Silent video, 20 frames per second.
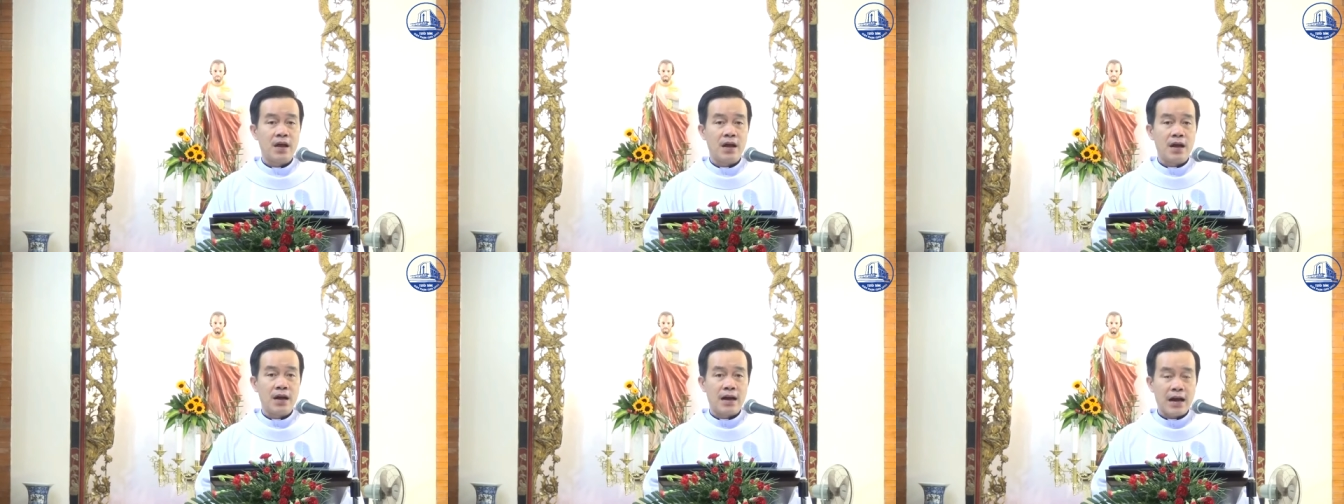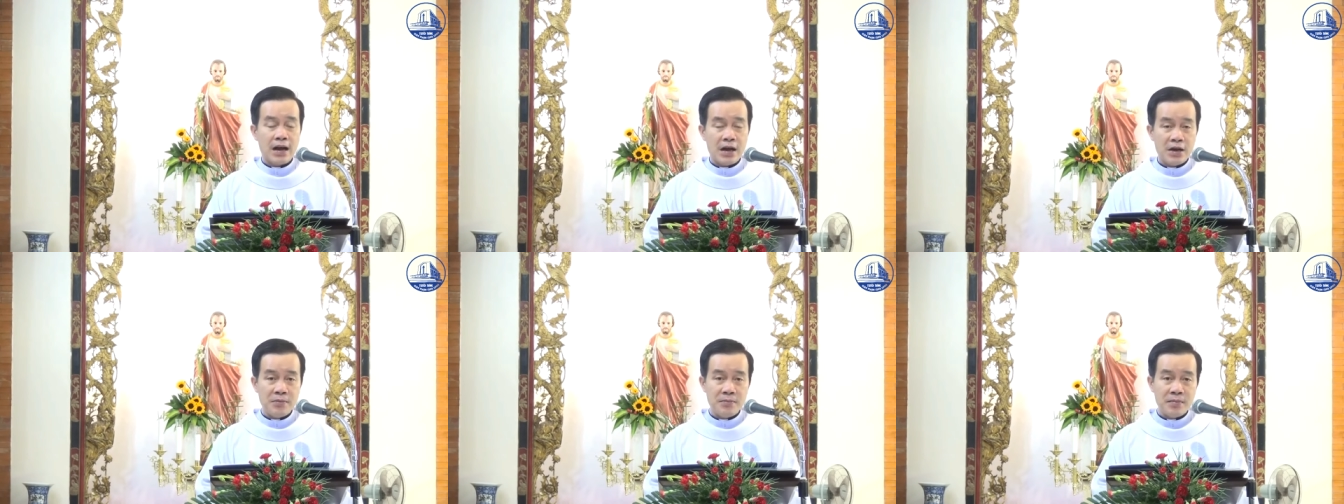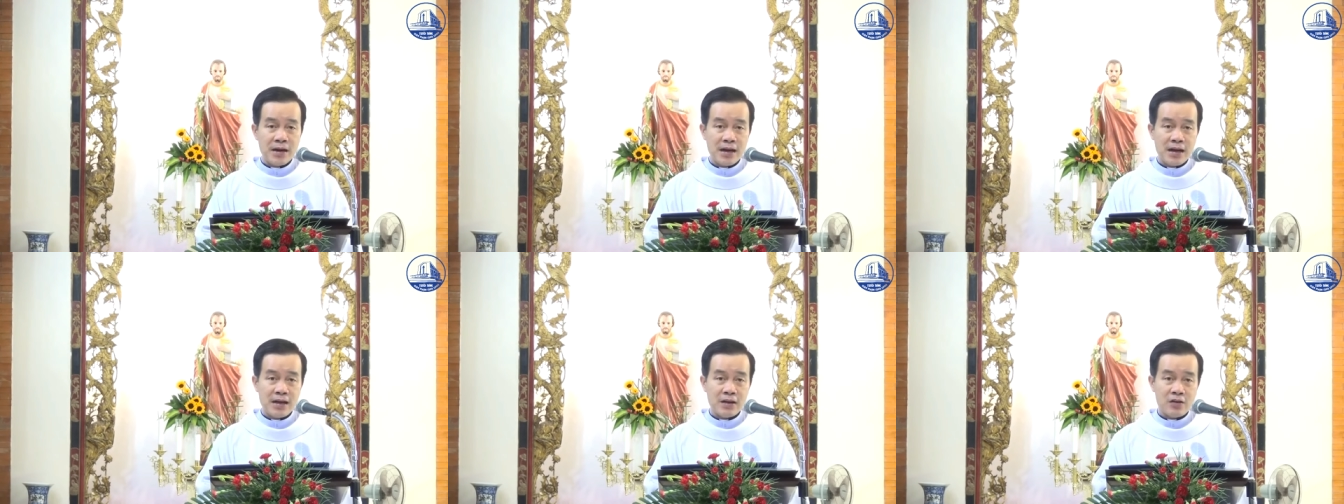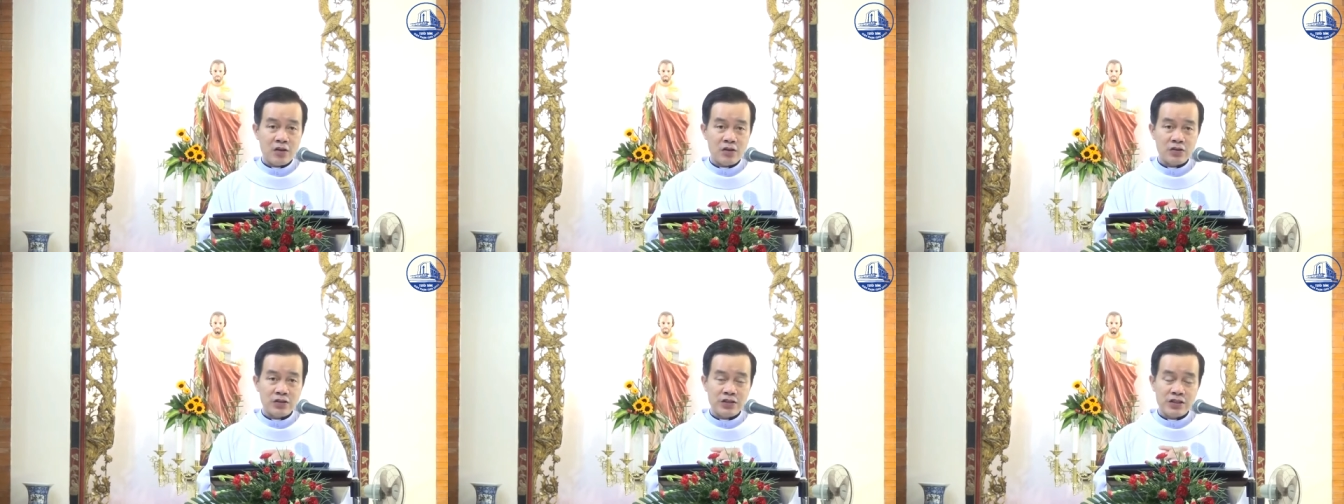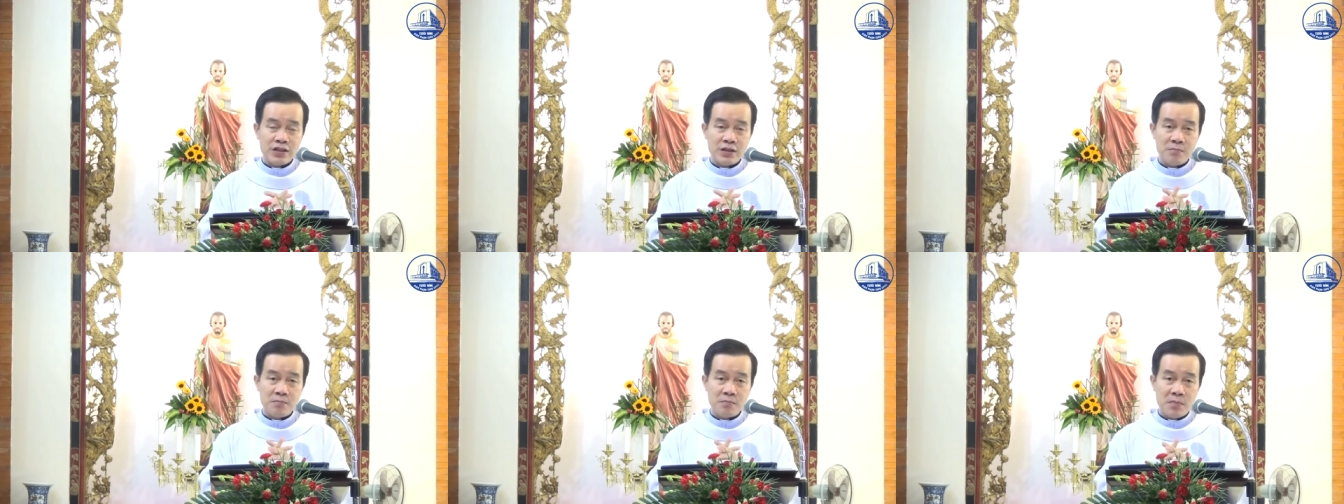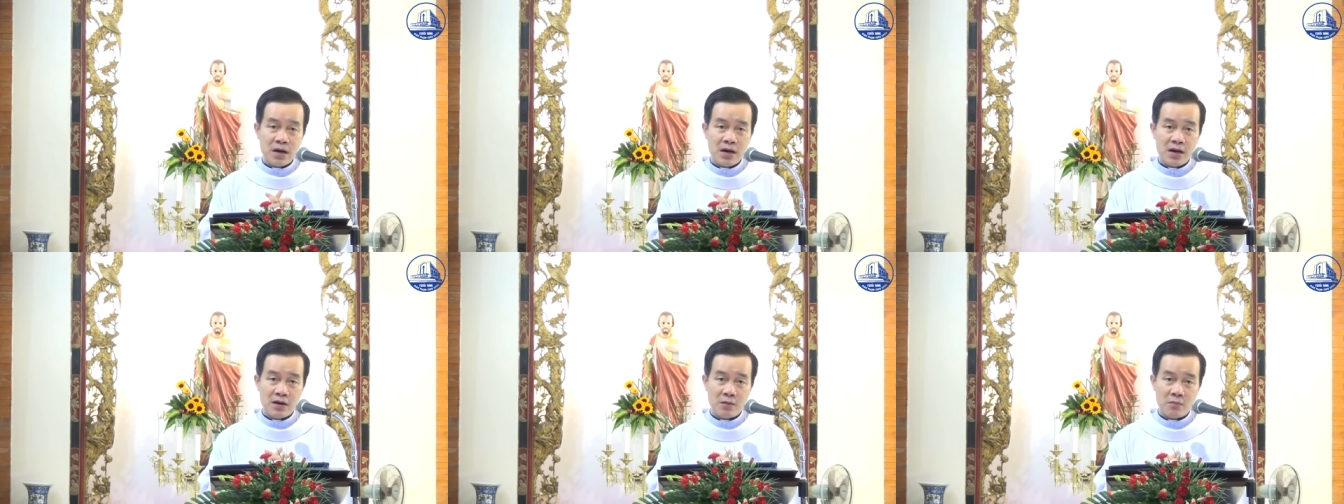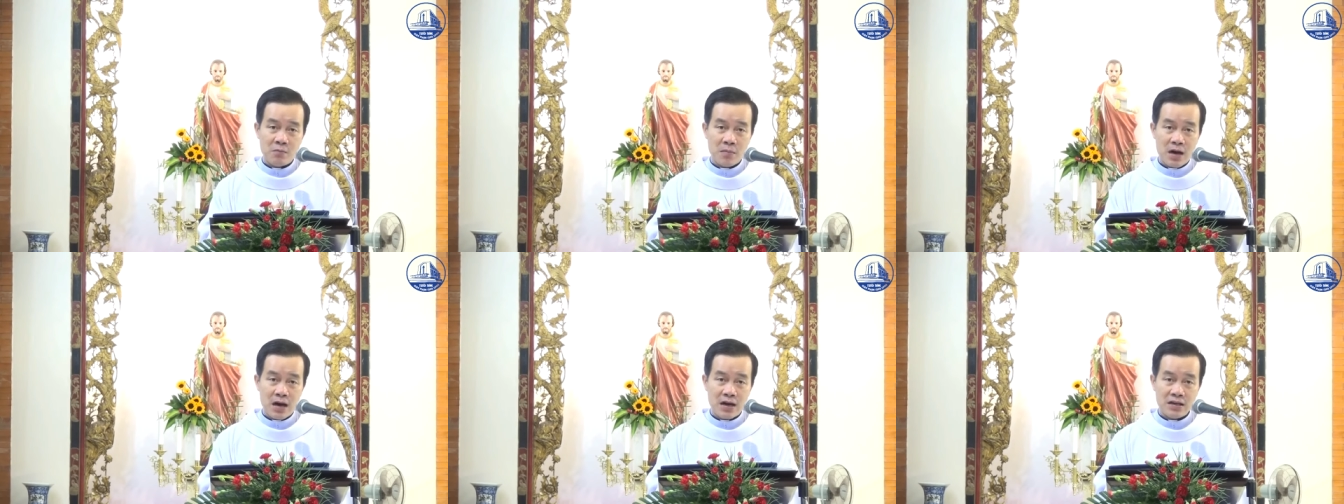ngày hôm nay con xin mời
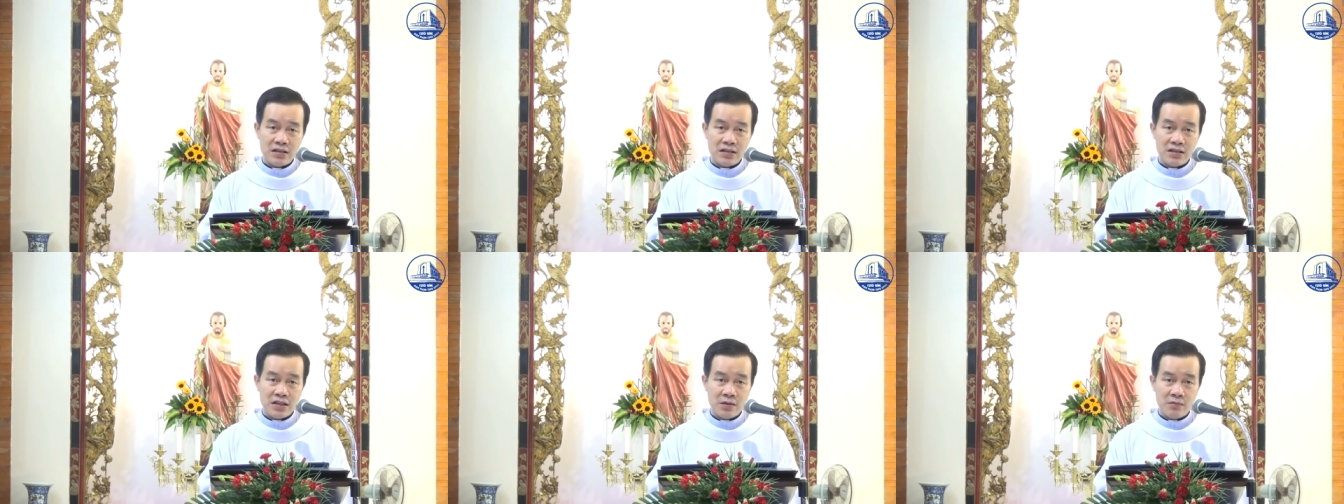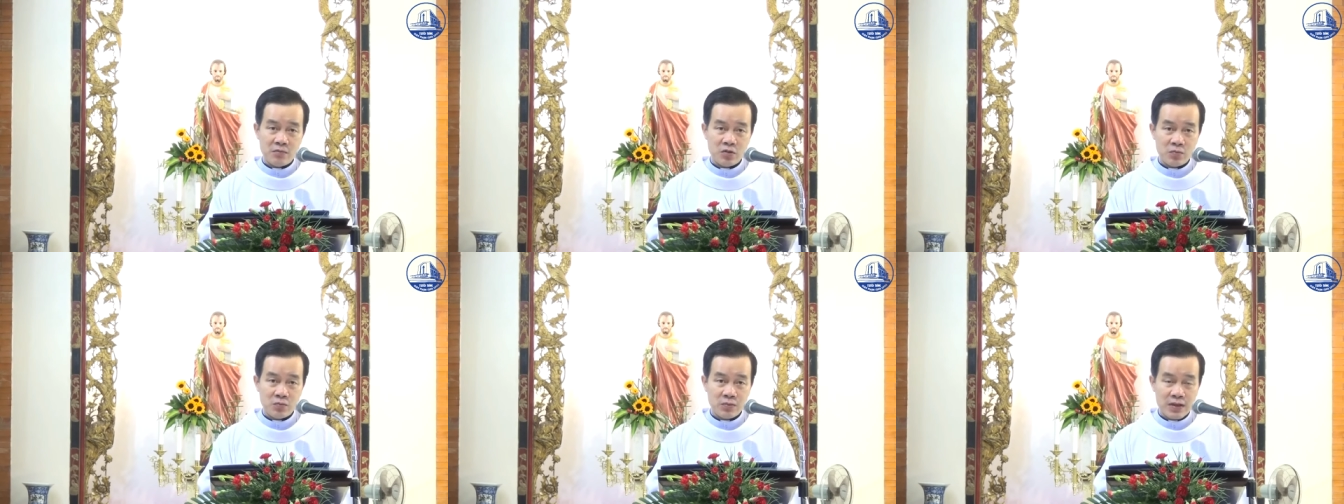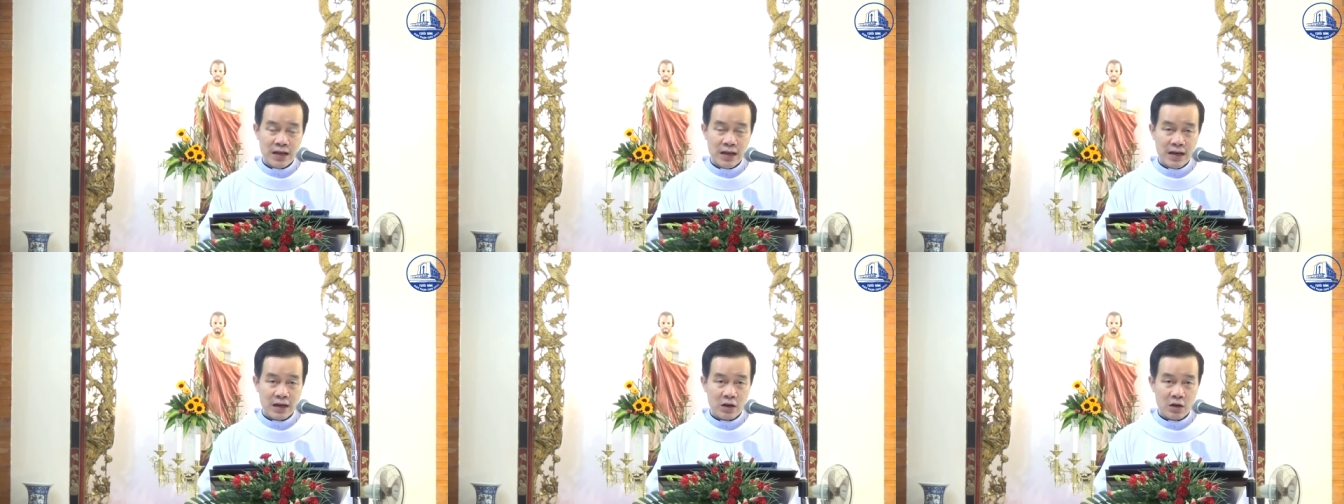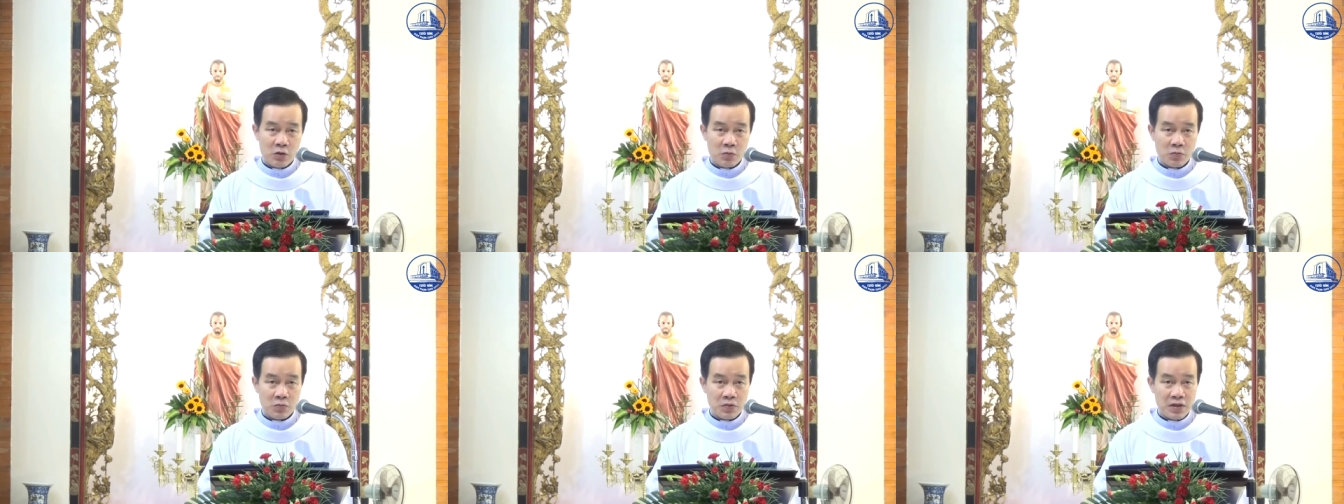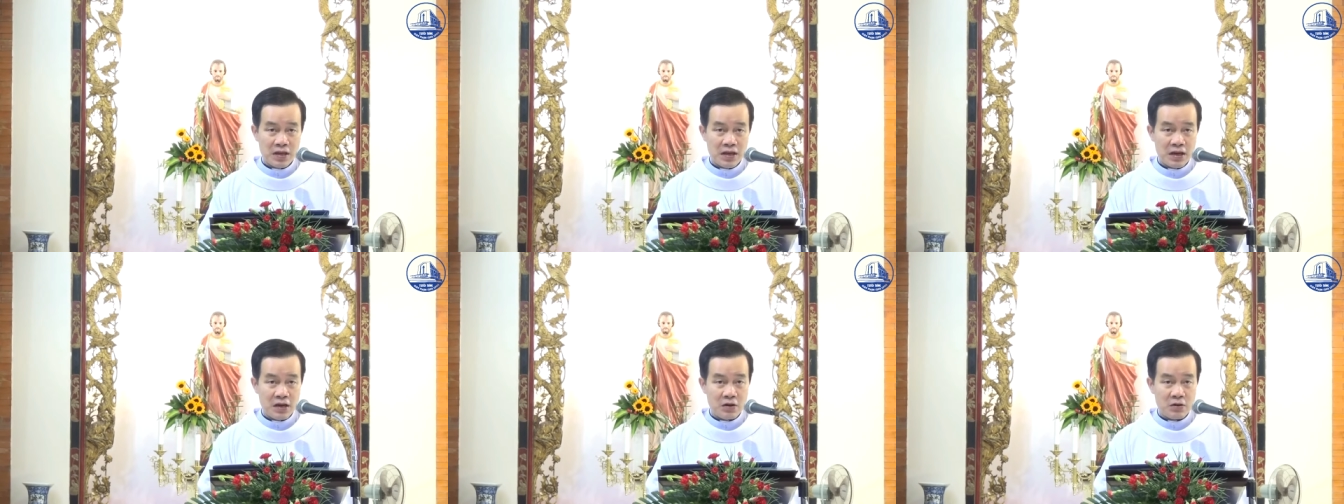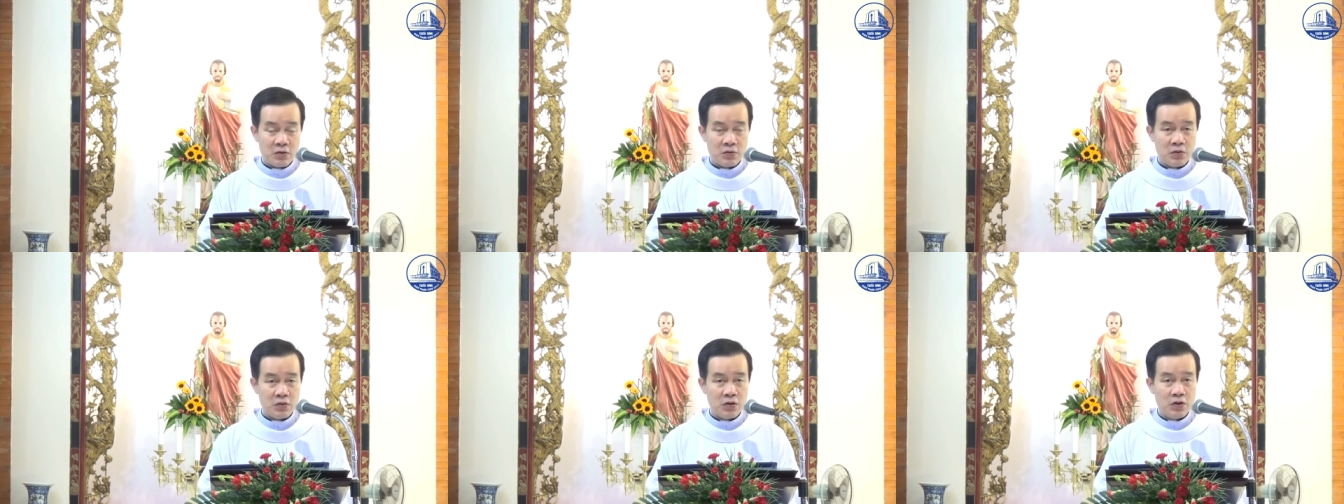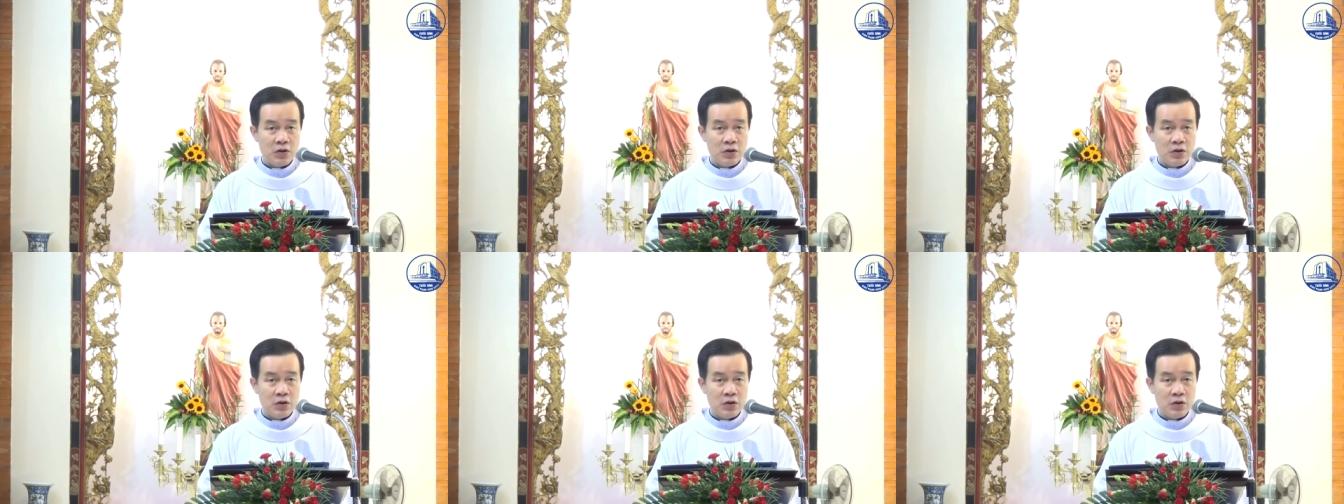ông bạn chị em chúng ta cùng nhau